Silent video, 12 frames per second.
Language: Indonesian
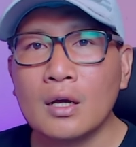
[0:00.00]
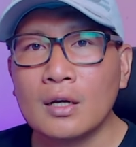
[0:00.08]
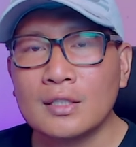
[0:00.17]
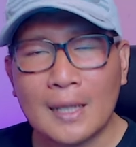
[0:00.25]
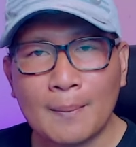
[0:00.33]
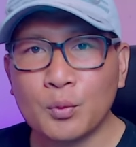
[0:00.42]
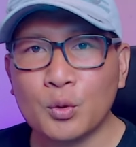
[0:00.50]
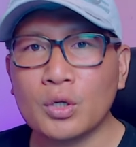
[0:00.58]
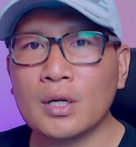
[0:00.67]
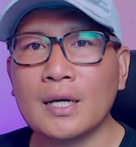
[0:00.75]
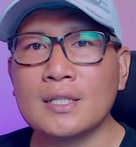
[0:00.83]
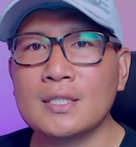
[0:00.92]
campur
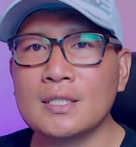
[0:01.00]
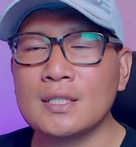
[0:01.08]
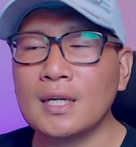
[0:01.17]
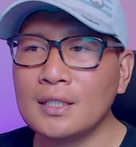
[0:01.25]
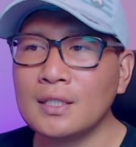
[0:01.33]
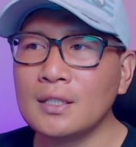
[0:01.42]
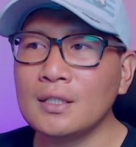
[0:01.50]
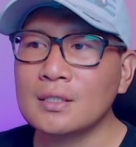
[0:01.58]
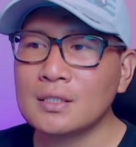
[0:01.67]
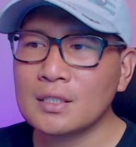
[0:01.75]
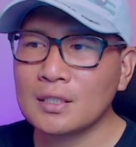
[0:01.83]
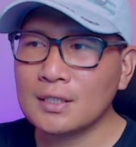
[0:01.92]
guys. Jadi
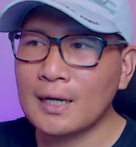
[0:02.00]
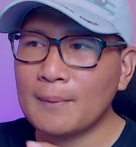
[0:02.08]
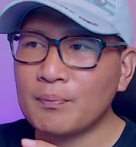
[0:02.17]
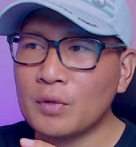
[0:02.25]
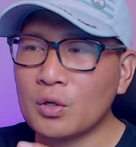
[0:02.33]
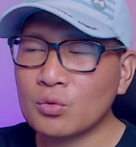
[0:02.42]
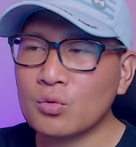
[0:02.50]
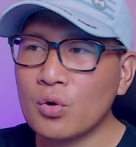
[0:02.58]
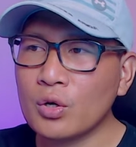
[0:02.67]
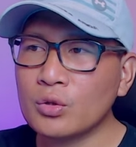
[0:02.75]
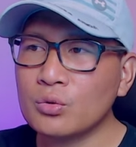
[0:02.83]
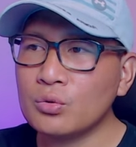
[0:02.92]
setiap
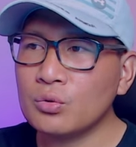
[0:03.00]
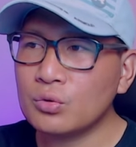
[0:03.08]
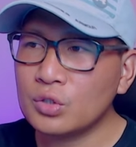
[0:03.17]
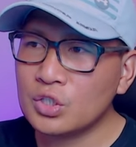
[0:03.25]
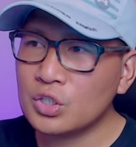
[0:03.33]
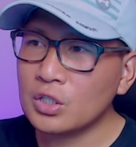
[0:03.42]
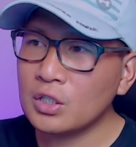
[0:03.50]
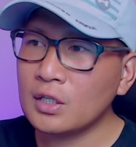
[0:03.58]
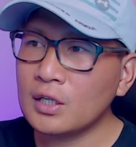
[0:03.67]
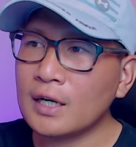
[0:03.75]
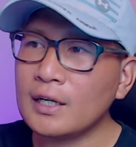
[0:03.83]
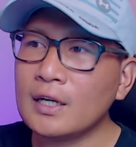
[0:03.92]
ruko itu di
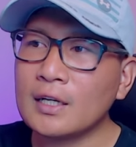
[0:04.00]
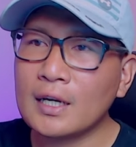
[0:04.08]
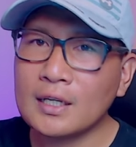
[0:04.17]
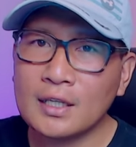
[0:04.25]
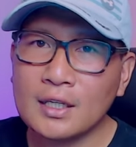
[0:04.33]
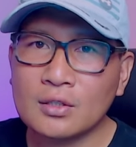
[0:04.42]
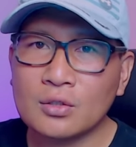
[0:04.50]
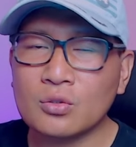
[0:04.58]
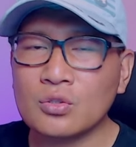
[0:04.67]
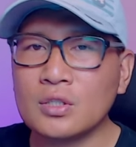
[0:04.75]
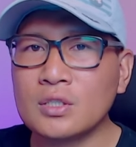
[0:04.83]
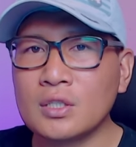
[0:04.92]
sini kadang daging,
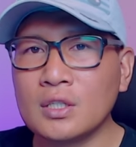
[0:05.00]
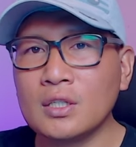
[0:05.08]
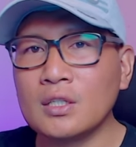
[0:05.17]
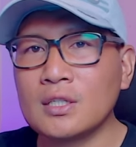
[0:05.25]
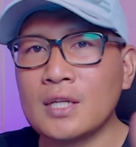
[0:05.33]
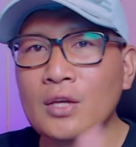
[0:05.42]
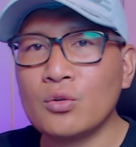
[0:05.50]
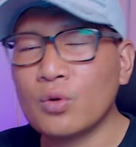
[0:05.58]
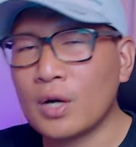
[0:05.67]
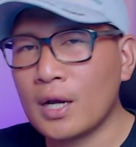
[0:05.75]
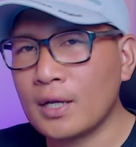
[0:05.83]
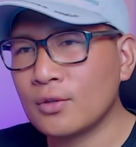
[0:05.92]
terus di sini
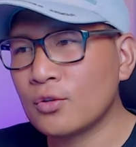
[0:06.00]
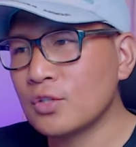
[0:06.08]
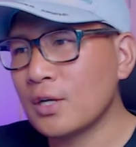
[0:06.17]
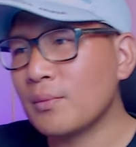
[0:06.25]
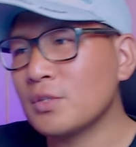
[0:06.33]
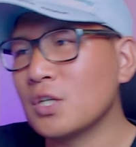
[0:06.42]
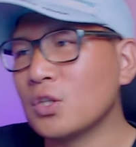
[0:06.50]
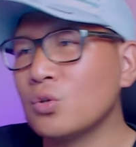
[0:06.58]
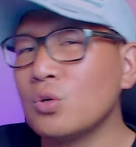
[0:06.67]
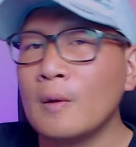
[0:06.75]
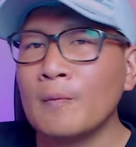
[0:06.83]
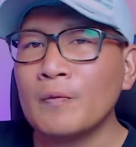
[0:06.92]
sayuran, terus habis itu